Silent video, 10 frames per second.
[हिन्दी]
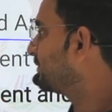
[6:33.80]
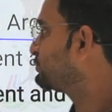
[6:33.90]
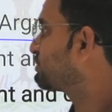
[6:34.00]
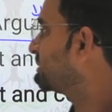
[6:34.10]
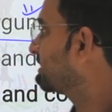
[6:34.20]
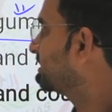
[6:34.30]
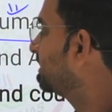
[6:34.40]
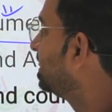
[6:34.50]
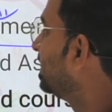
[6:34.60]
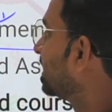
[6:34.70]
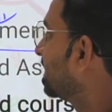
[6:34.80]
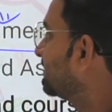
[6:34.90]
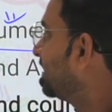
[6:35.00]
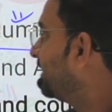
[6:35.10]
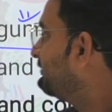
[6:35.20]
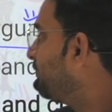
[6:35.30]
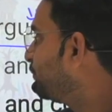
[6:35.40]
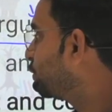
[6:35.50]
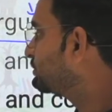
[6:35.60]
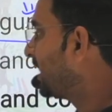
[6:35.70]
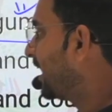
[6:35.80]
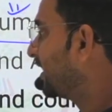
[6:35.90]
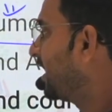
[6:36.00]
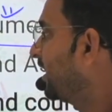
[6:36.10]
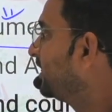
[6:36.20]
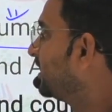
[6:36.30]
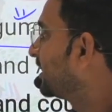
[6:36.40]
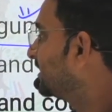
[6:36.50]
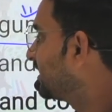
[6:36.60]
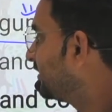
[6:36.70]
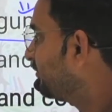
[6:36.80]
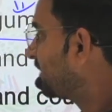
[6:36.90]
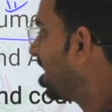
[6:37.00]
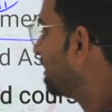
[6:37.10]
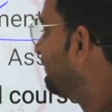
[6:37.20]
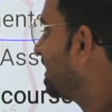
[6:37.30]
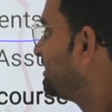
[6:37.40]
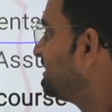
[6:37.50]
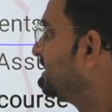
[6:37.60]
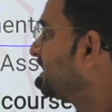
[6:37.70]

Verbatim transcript: पूछे जाते हैं कथन एवं पूर्व धारणाएं कथन एवं कार्यवाही